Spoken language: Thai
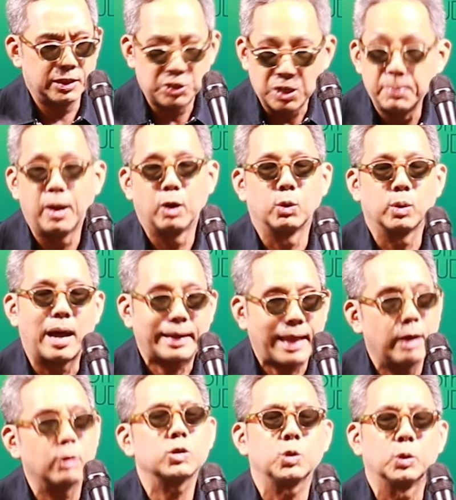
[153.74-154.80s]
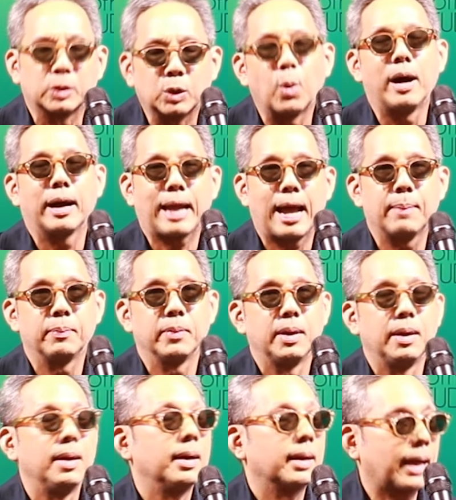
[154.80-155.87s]
Gmail account ส่วนตัวครับ
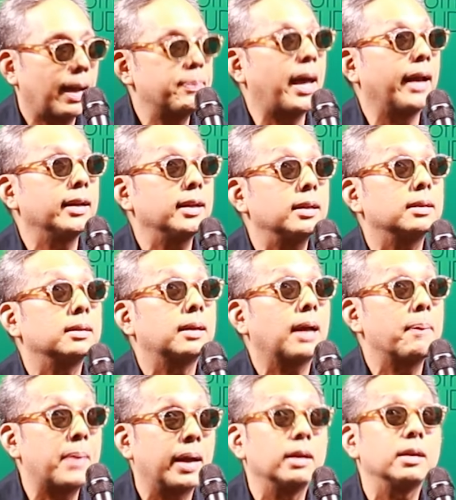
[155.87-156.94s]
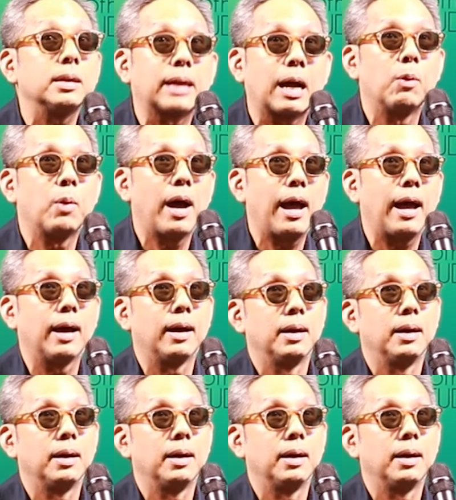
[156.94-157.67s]
คำนั้นคำนั้นก็คือคำว่า